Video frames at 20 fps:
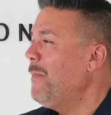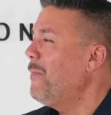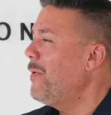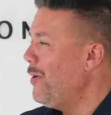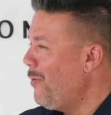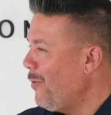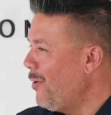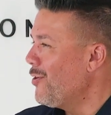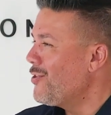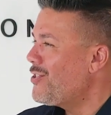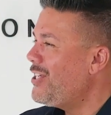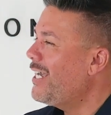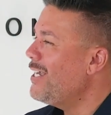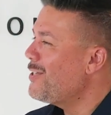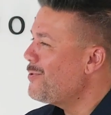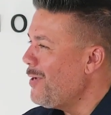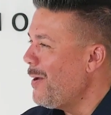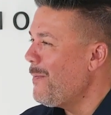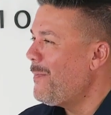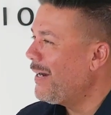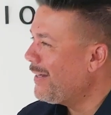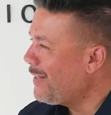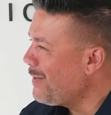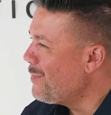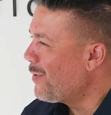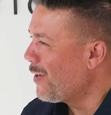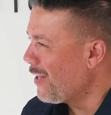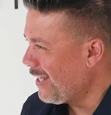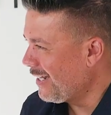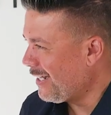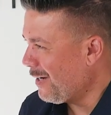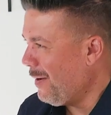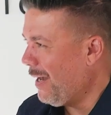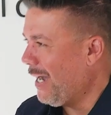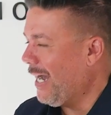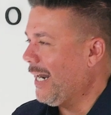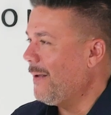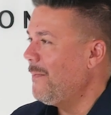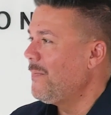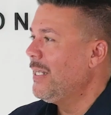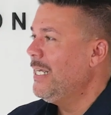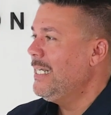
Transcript: Pero bueno, sé que es una parte importante a trabajar.